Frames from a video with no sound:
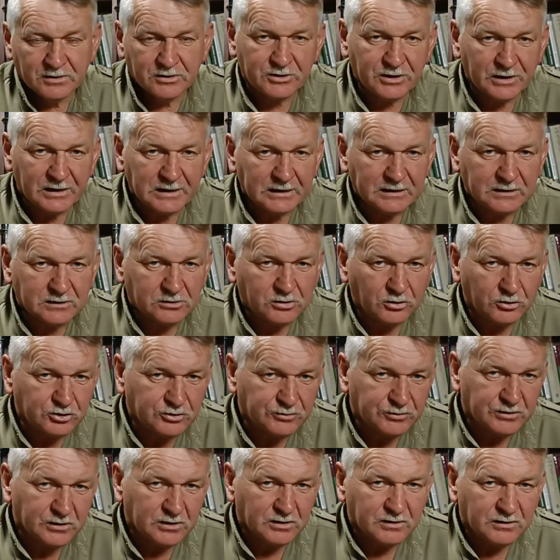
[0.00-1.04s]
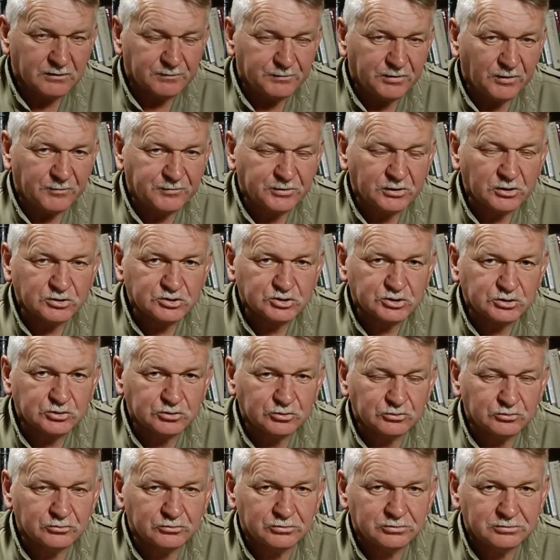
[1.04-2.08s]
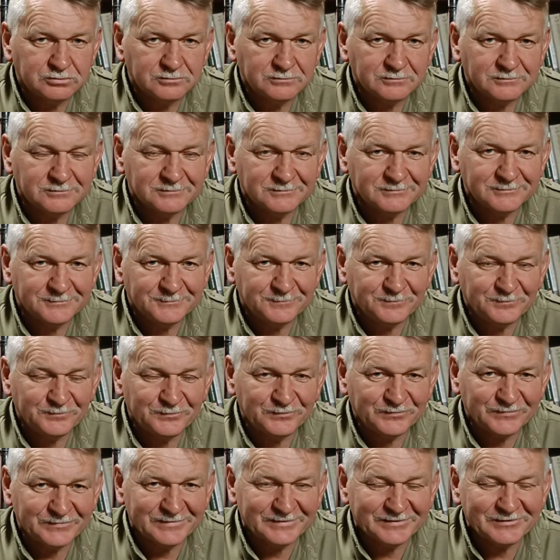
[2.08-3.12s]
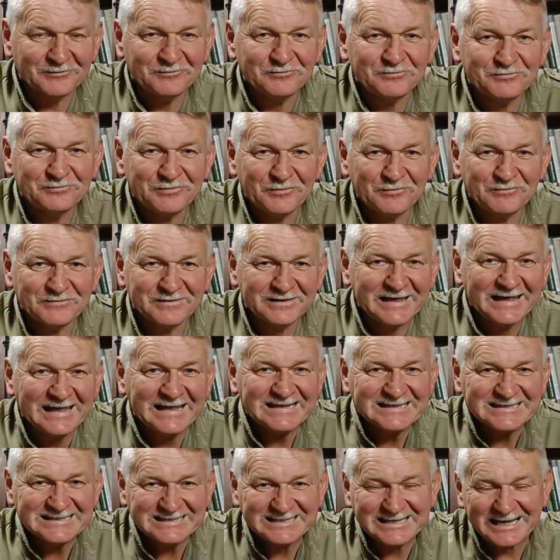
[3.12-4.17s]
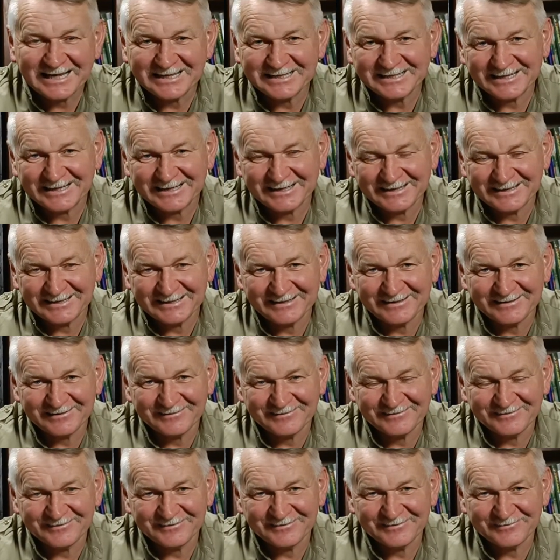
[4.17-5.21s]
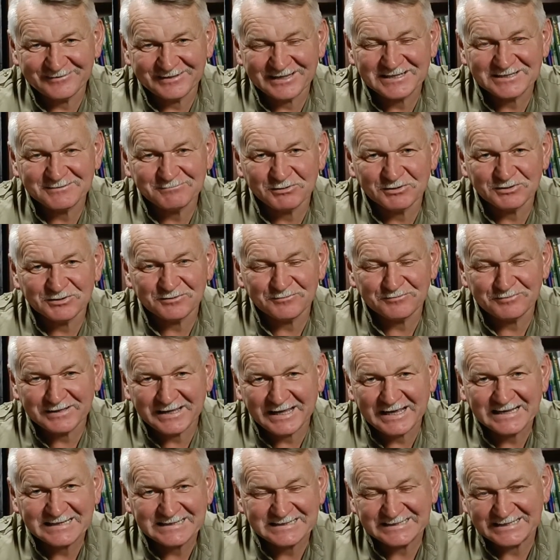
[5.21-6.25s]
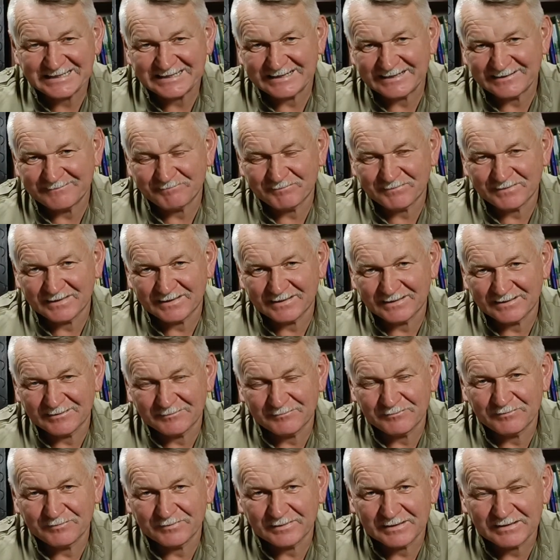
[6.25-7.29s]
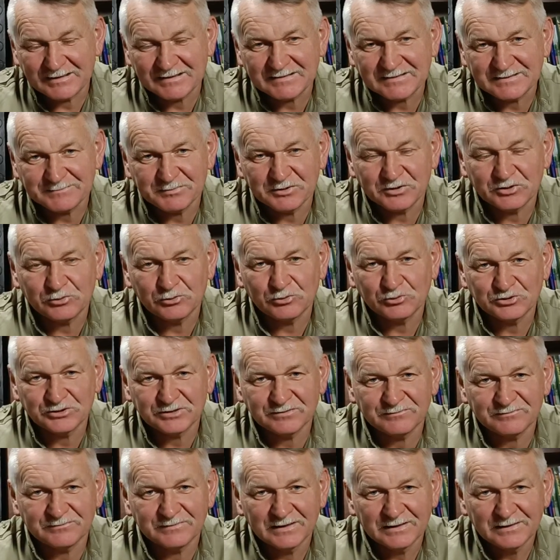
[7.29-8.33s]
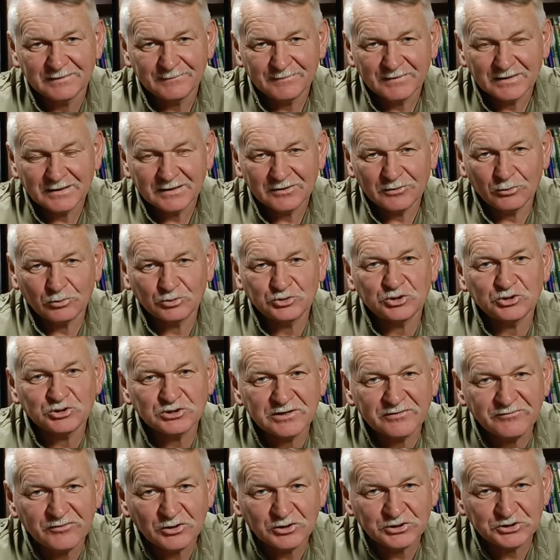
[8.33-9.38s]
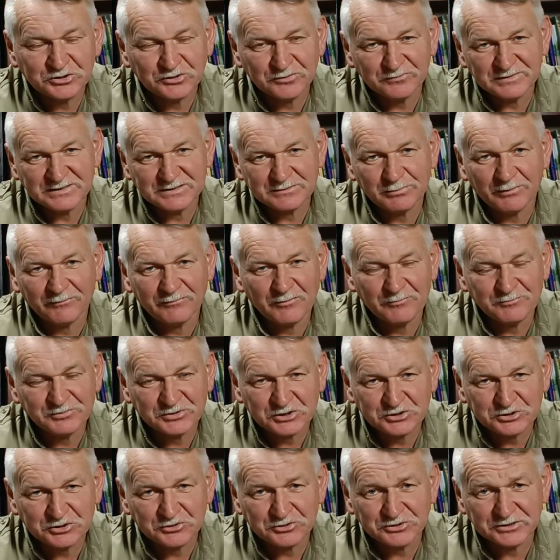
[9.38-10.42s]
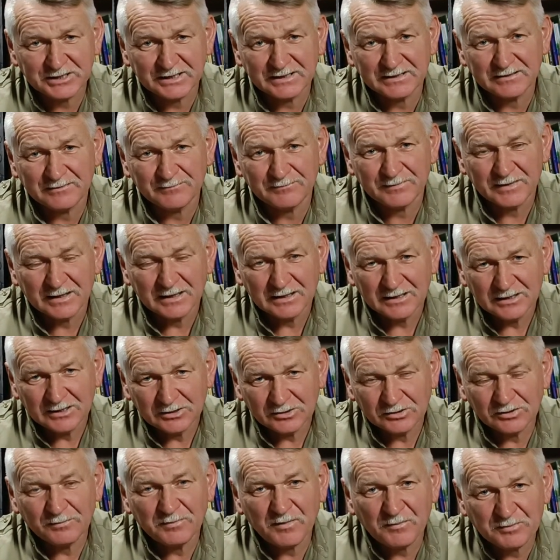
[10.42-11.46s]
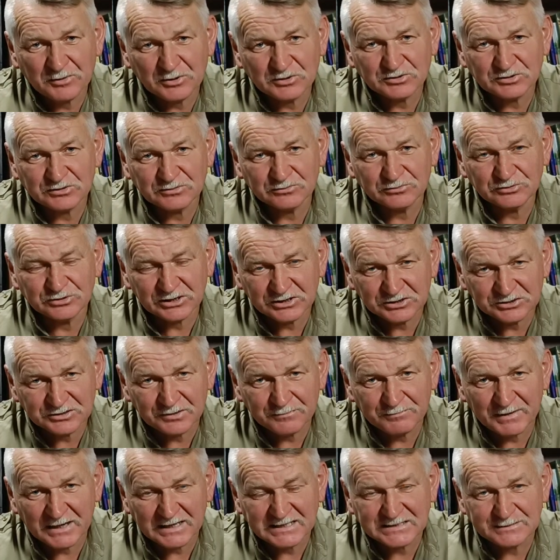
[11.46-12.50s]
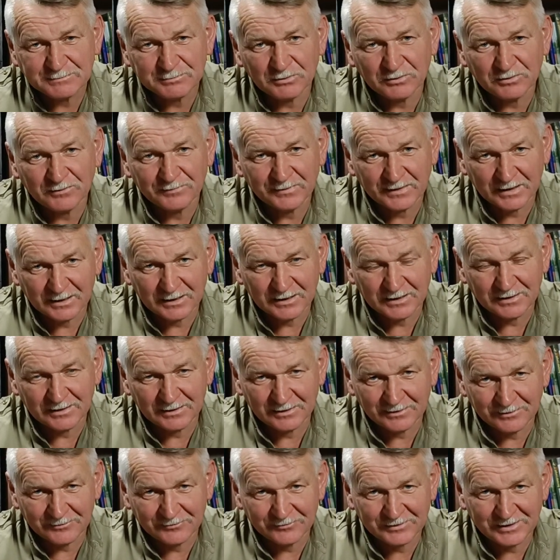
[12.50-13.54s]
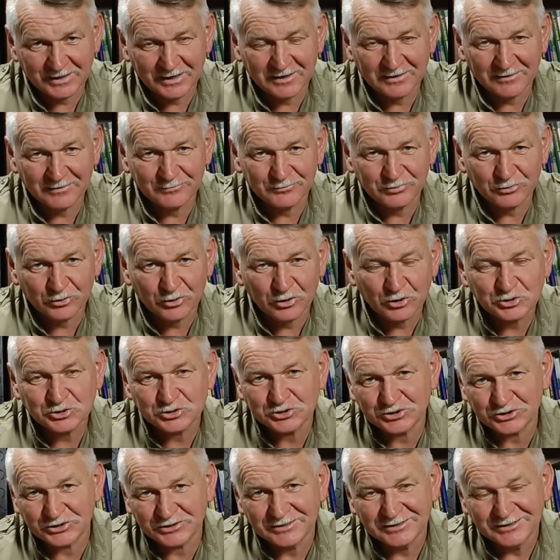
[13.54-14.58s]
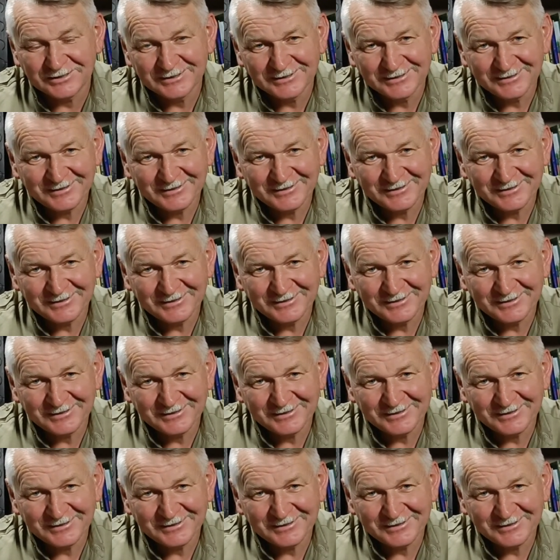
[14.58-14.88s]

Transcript: Jeżeli ktoś e, po prostu e, no, nie jest w stanie e, w ten sposób, nie chce, jest zbyt dużym uciążliwością umysłową, przeciążeniem, to po prostu żyjcie Państwo e, w tej błogości,